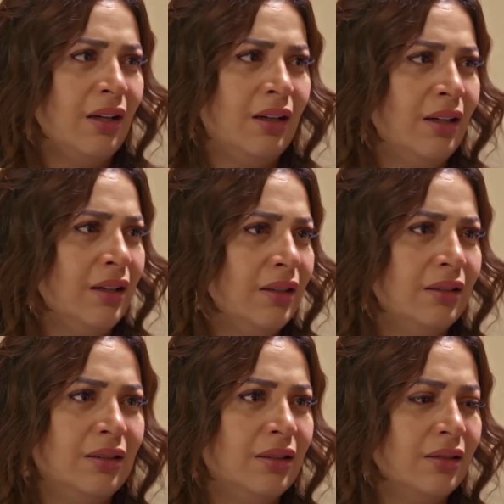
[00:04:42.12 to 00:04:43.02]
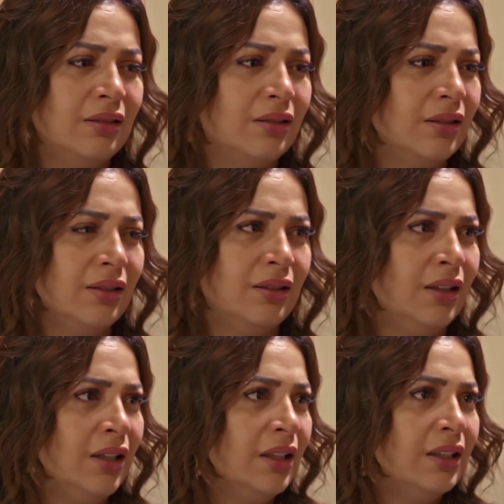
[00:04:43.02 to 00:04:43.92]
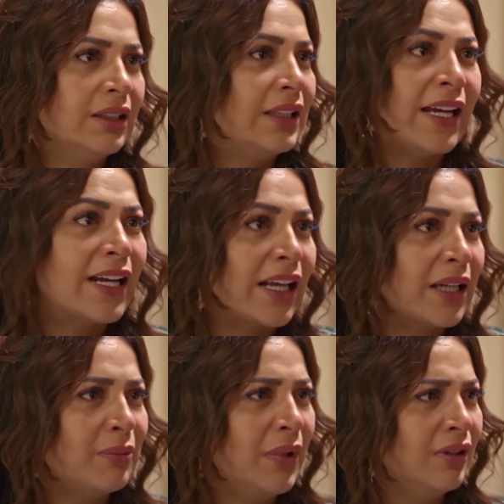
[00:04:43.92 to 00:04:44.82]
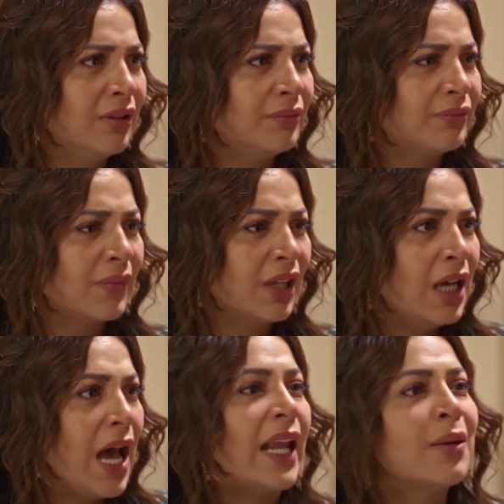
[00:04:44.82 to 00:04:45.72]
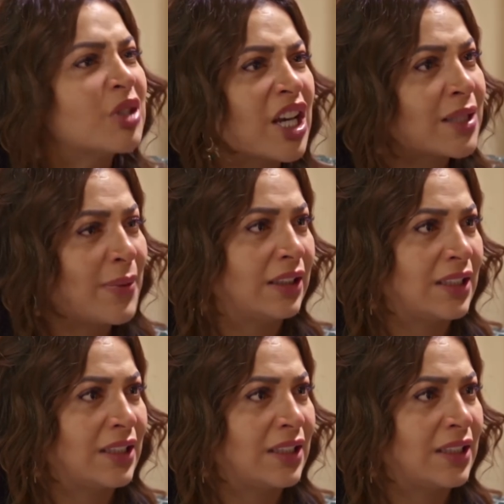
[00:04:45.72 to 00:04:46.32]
اوعي اسمعك تقولي كده تاني لا يا كريم انا مش هسيبك